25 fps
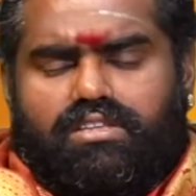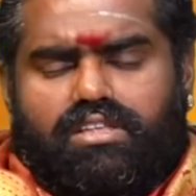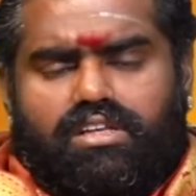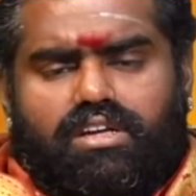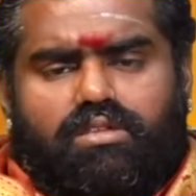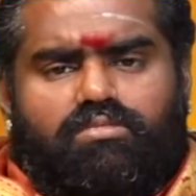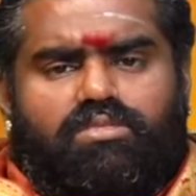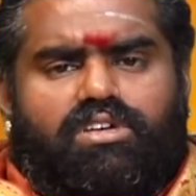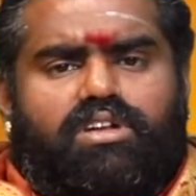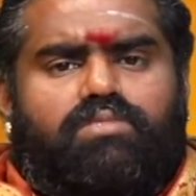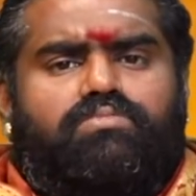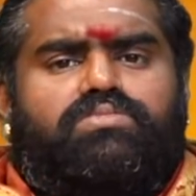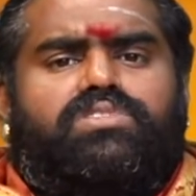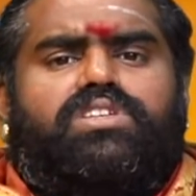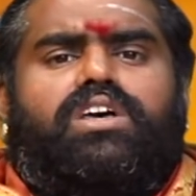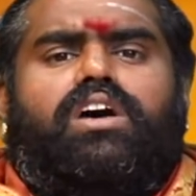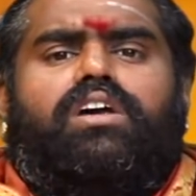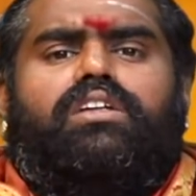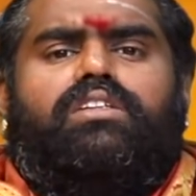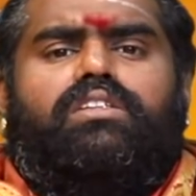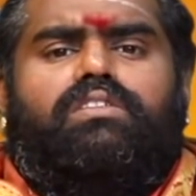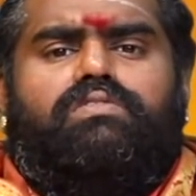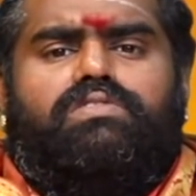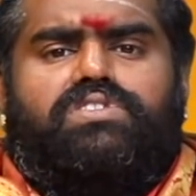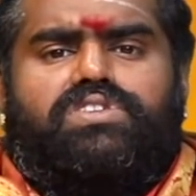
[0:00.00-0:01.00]
திருமணம்
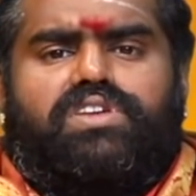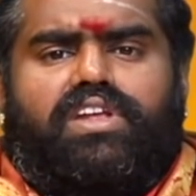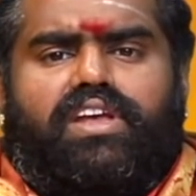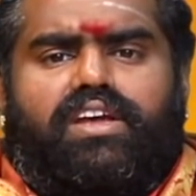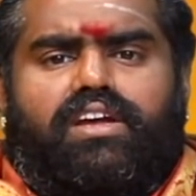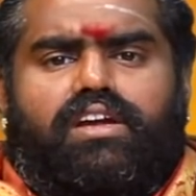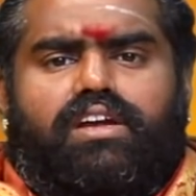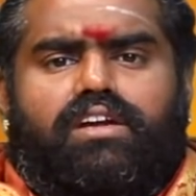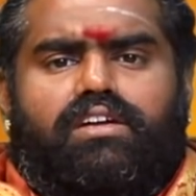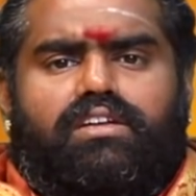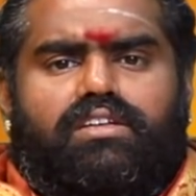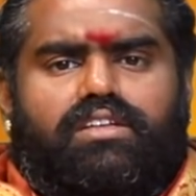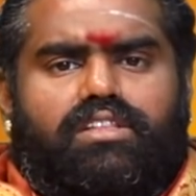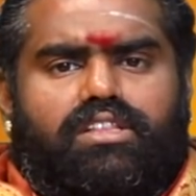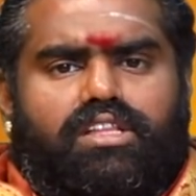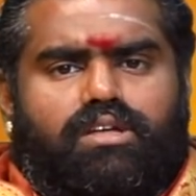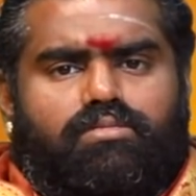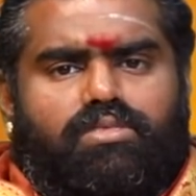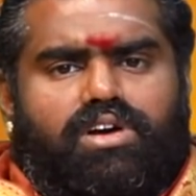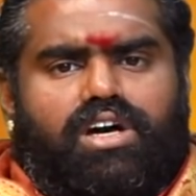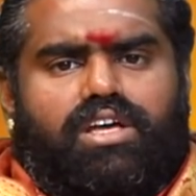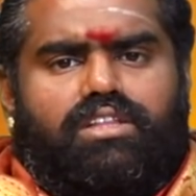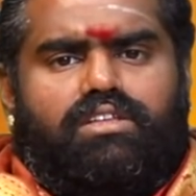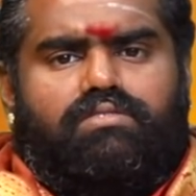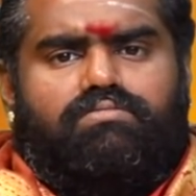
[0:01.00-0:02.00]
சார்ந்த விஷயங்கள் இந்த
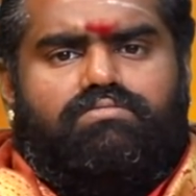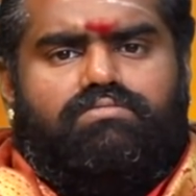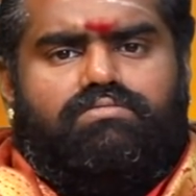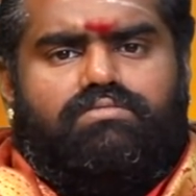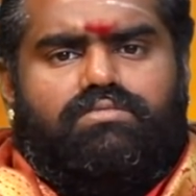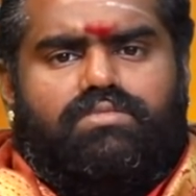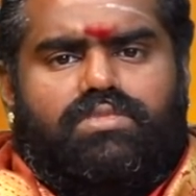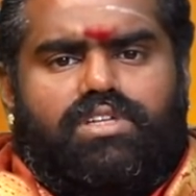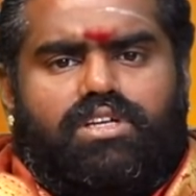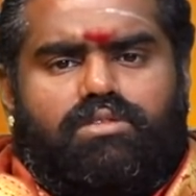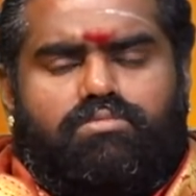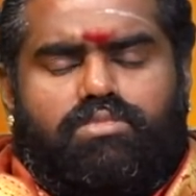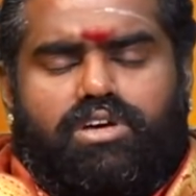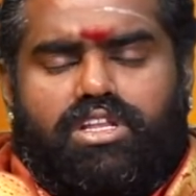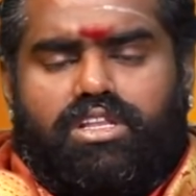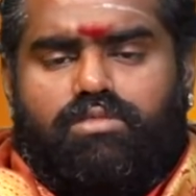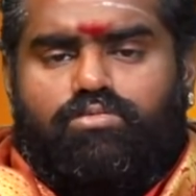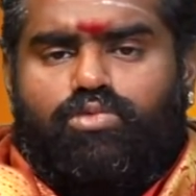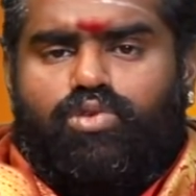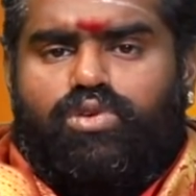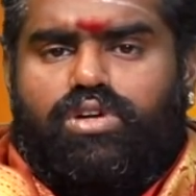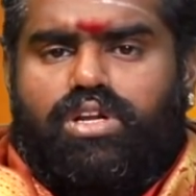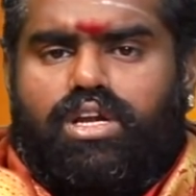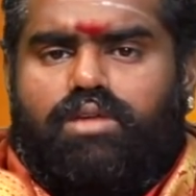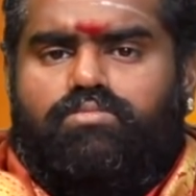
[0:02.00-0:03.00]
மாதம்
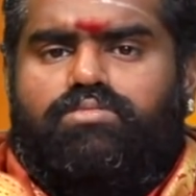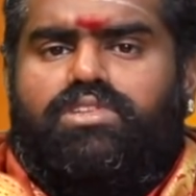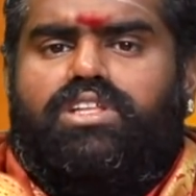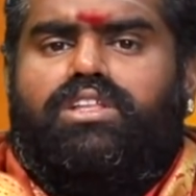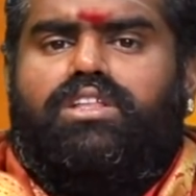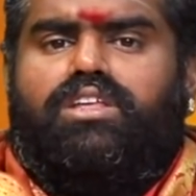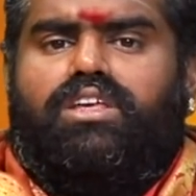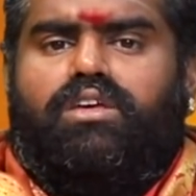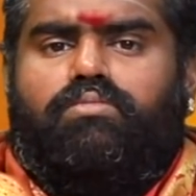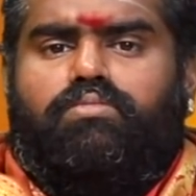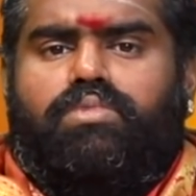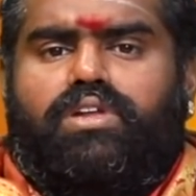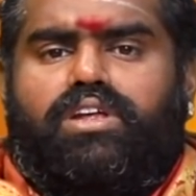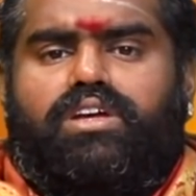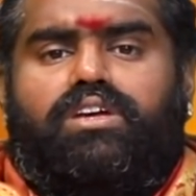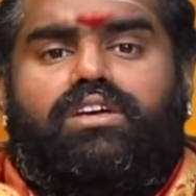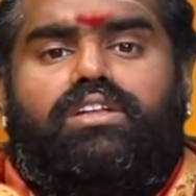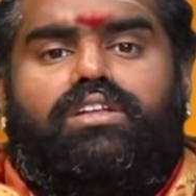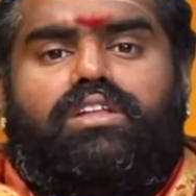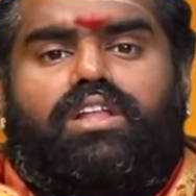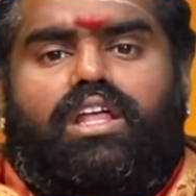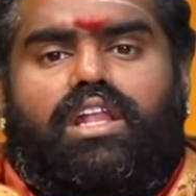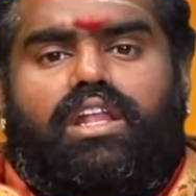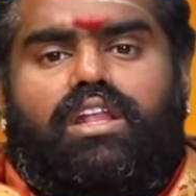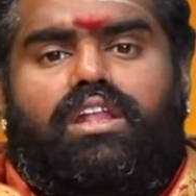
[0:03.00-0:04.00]
பதிமூன்றாம் தேதிக்கு பிறகு
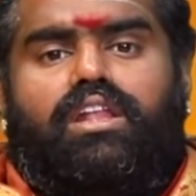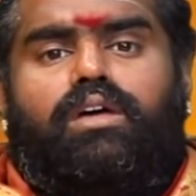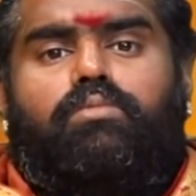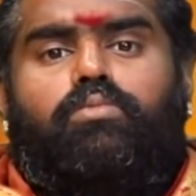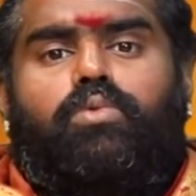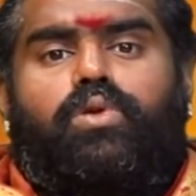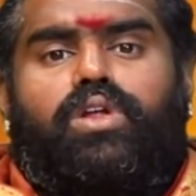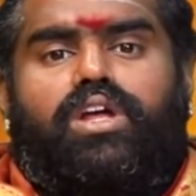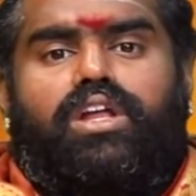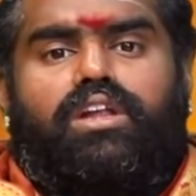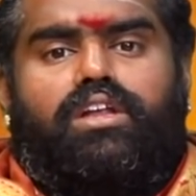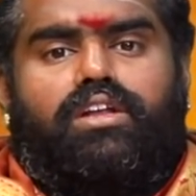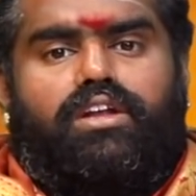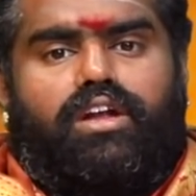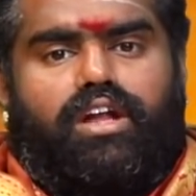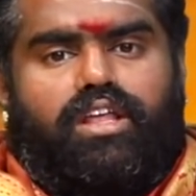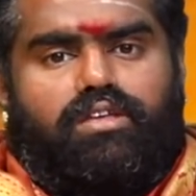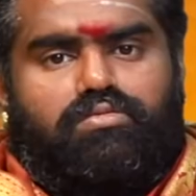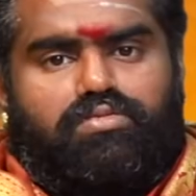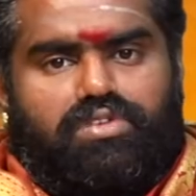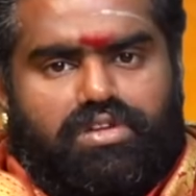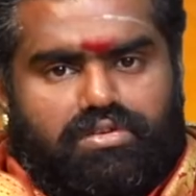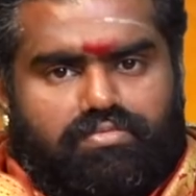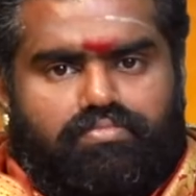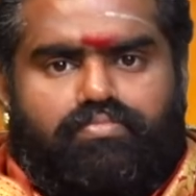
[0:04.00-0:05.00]
நல்ல முறையில்
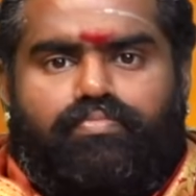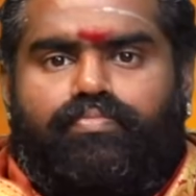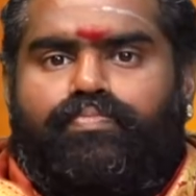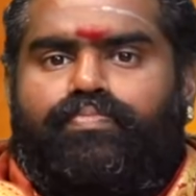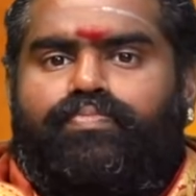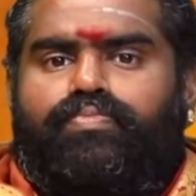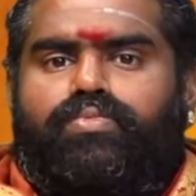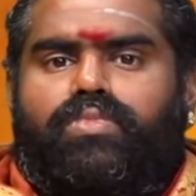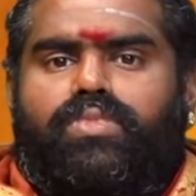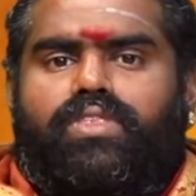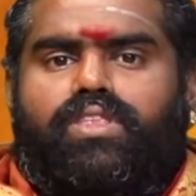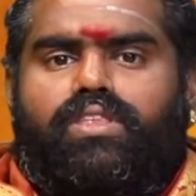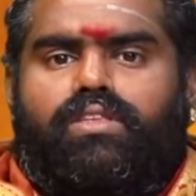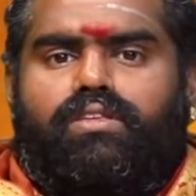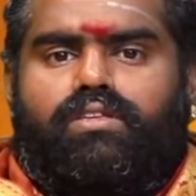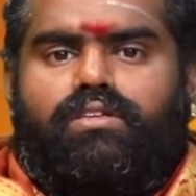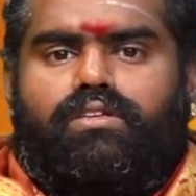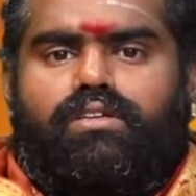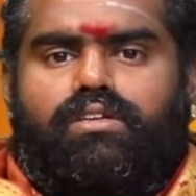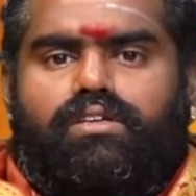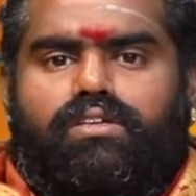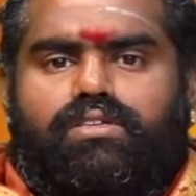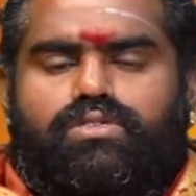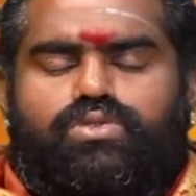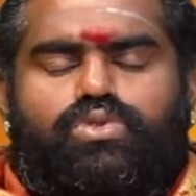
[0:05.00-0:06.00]
நடைபெறும்
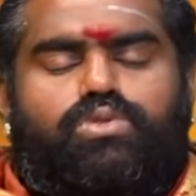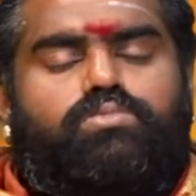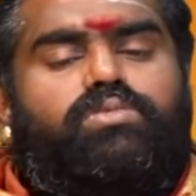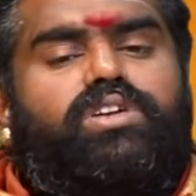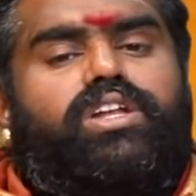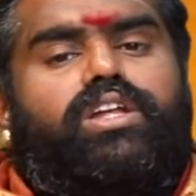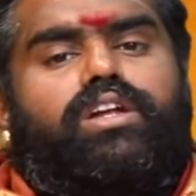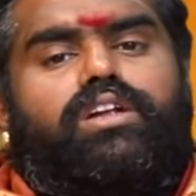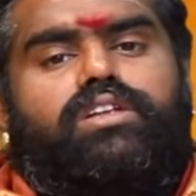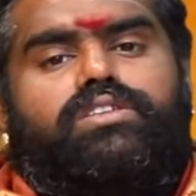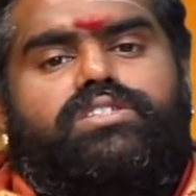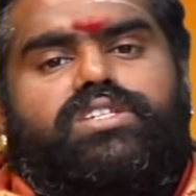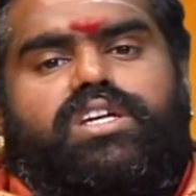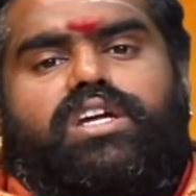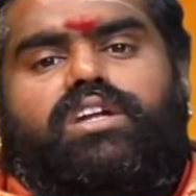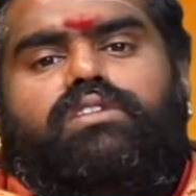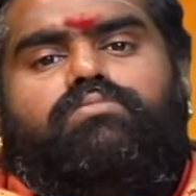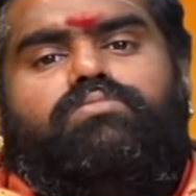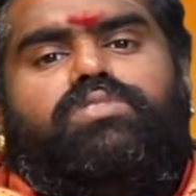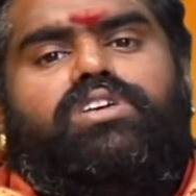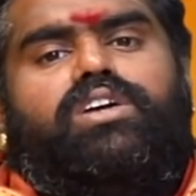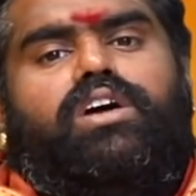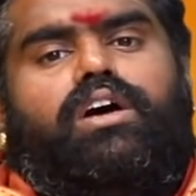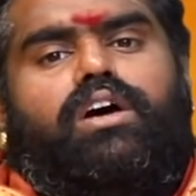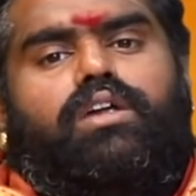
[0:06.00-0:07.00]
சுப
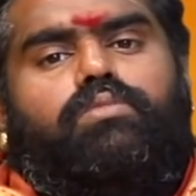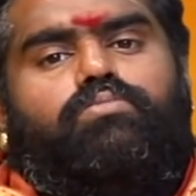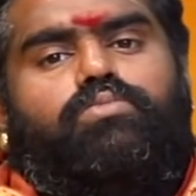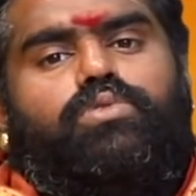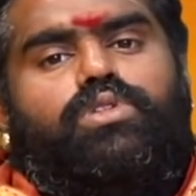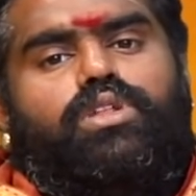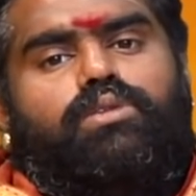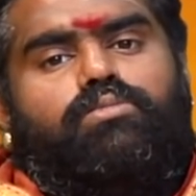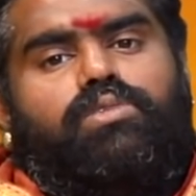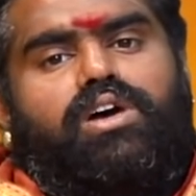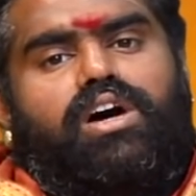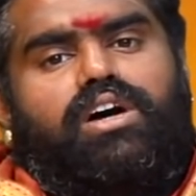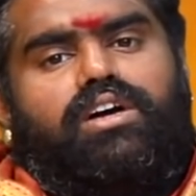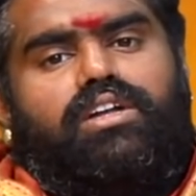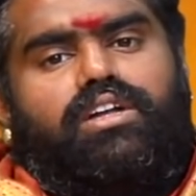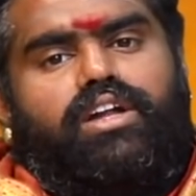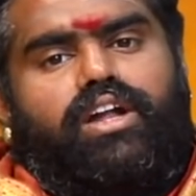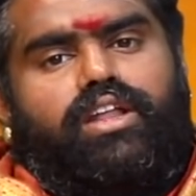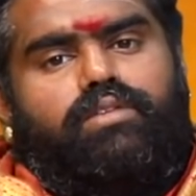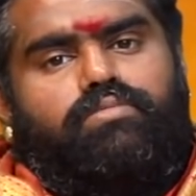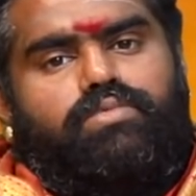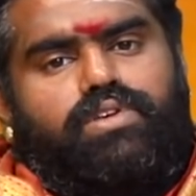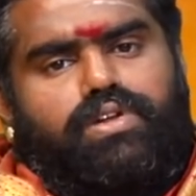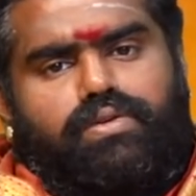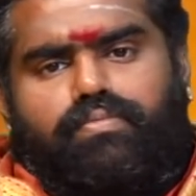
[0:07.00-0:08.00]
நிகழ்ச்சிகள் மிக அற்புதமாக
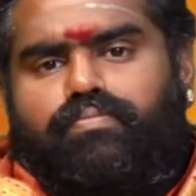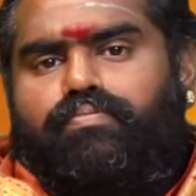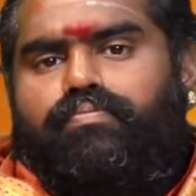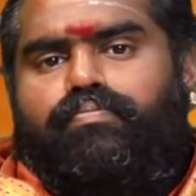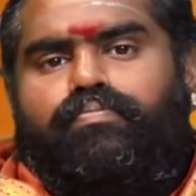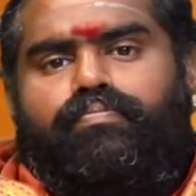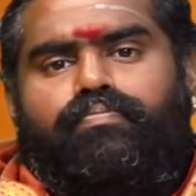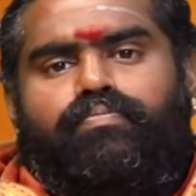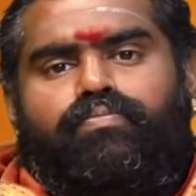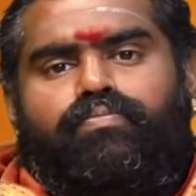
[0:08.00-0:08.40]
நடைபெறும்